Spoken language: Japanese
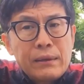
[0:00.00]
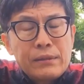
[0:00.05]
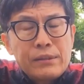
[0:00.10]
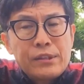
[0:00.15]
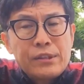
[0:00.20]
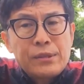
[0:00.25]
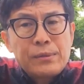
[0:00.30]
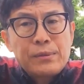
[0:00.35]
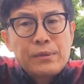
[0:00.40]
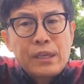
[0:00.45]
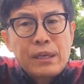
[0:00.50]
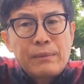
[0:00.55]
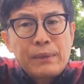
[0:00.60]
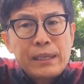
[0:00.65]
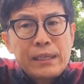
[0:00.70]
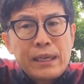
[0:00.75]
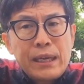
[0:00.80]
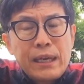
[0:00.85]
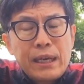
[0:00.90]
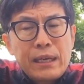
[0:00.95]
自分が
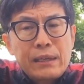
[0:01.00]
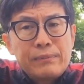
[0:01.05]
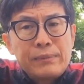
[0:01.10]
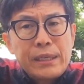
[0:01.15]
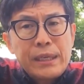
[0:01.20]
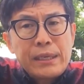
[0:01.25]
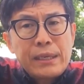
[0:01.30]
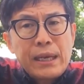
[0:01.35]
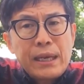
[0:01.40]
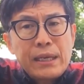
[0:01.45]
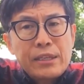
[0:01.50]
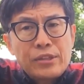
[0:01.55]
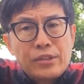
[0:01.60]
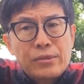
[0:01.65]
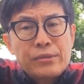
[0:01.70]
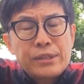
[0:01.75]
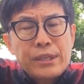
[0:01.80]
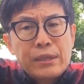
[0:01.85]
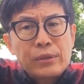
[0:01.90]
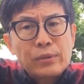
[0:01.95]
まだ見えない
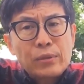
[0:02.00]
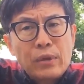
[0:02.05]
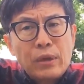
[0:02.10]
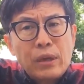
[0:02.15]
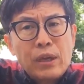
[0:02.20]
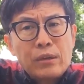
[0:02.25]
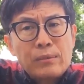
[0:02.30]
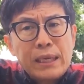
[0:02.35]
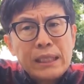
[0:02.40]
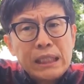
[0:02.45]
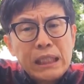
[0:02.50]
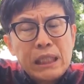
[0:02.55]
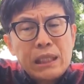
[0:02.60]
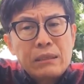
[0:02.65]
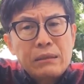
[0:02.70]
執着、トラウマに、